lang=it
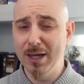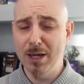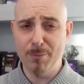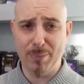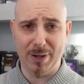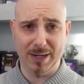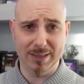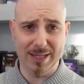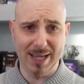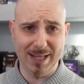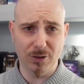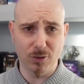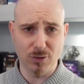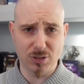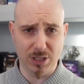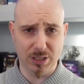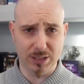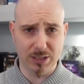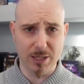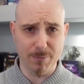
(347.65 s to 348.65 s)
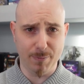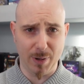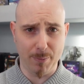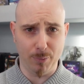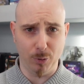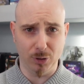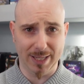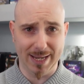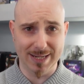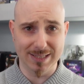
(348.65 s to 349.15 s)
prendendosi di
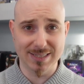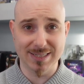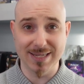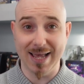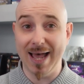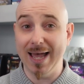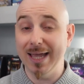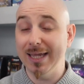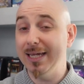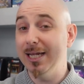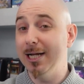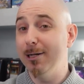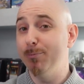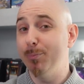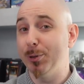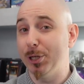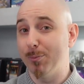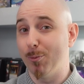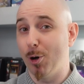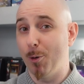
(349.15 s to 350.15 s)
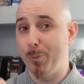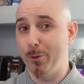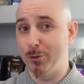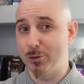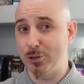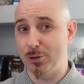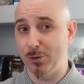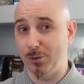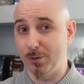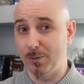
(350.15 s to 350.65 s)
prepotenza il primo
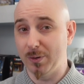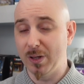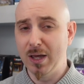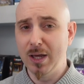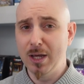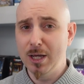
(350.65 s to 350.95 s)
posto.